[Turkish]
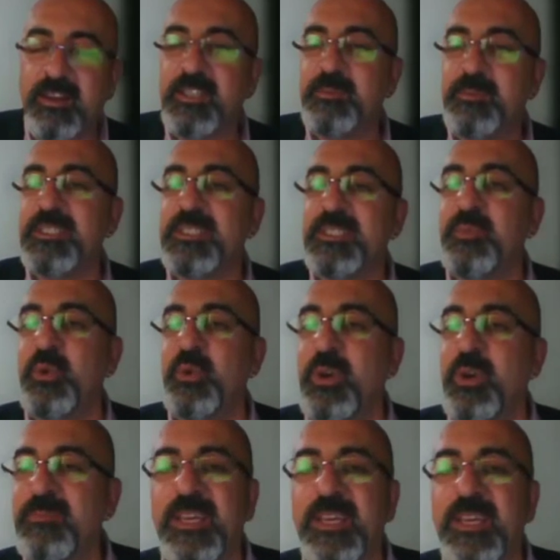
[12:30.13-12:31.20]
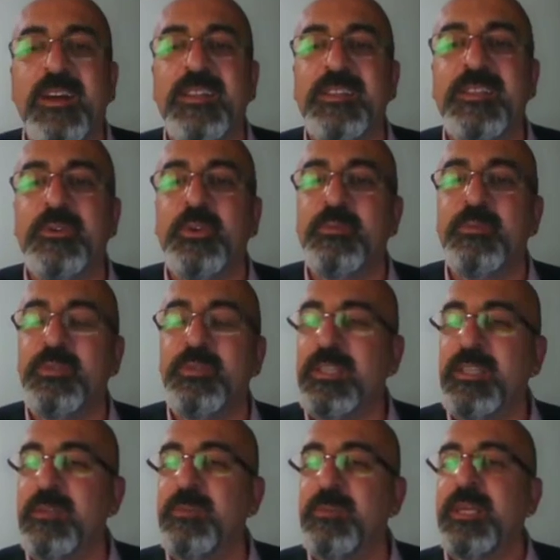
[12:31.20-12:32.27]
resmen size program tekrar ettiriyorum
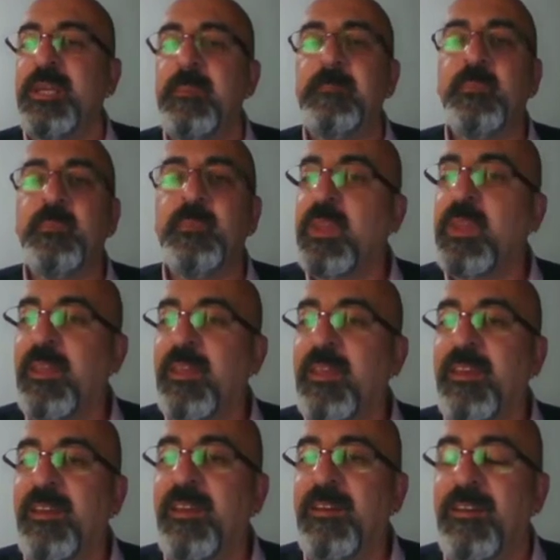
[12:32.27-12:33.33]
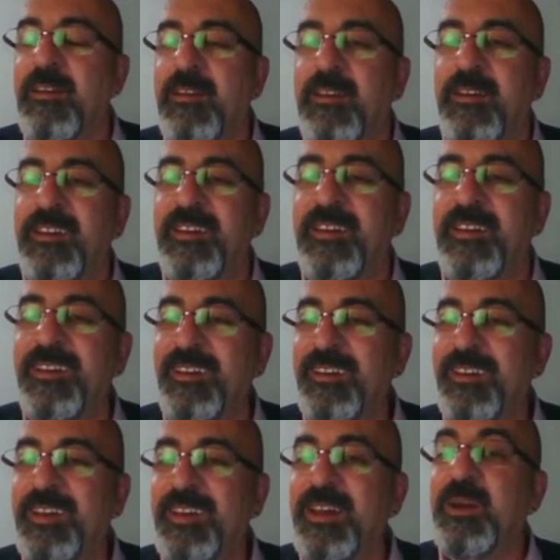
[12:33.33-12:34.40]
çaktırmada. Ee,
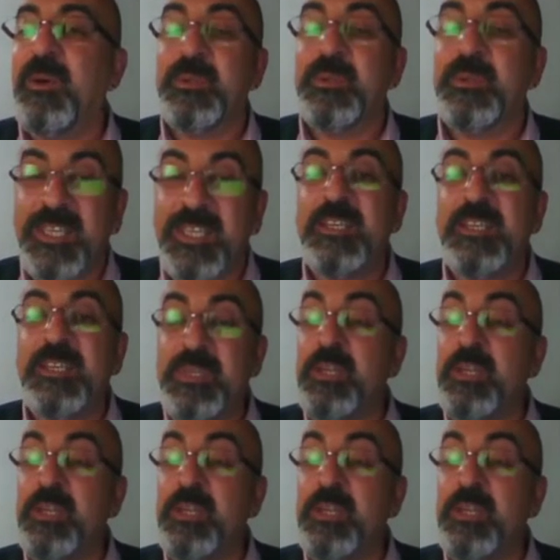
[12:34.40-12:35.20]
sanırım